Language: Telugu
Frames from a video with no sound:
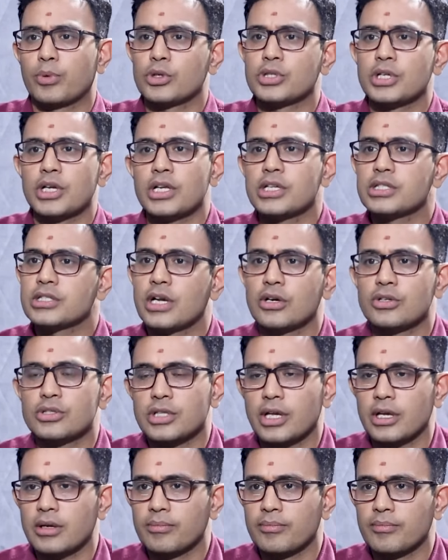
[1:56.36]
ప్రొసీడింగ్స్
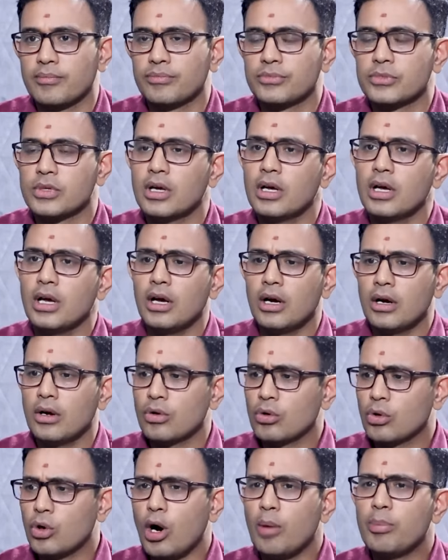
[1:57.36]
నడుస్తాయి ప్రాసెస్
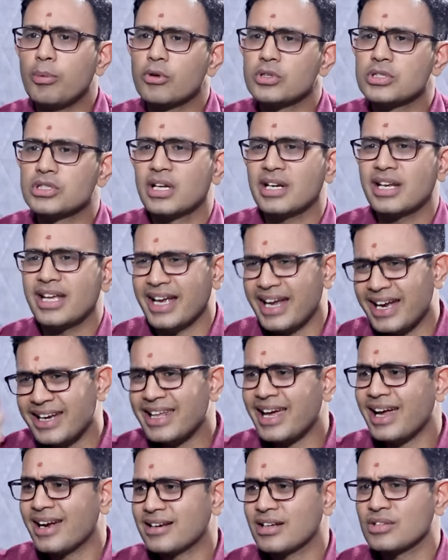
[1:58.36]
ఉంటుంది కోపం వచ్చిందంటే
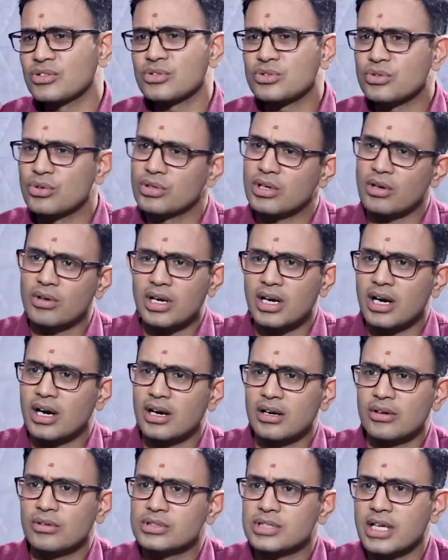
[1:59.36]
ఏంటి అట్లా చూసుకుంటావు
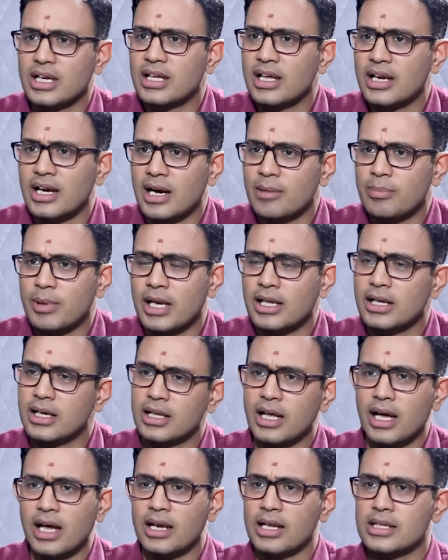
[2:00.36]
నన్ను సరిగ్గా నడపాలి
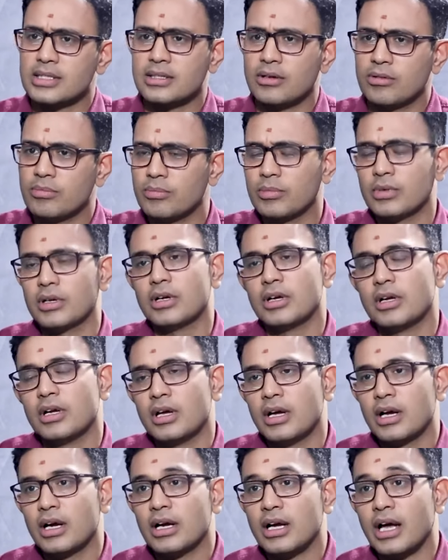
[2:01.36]
కదా అనేస్తావు
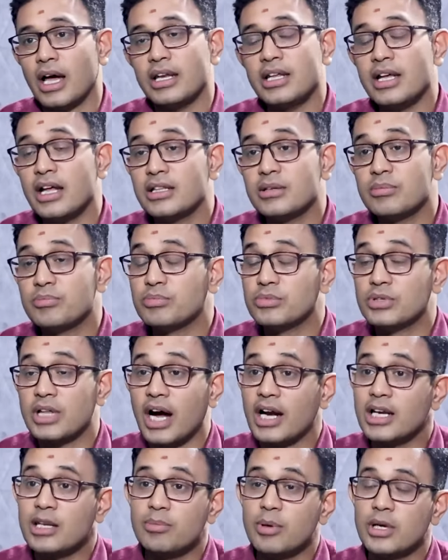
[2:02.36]
కానీ అది
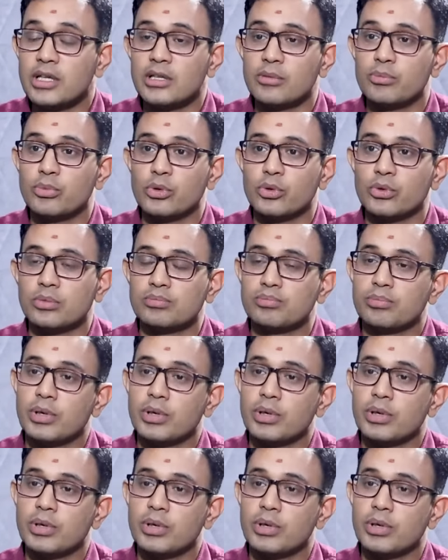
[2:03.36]
దాటిపోయింది ఇప్పుడు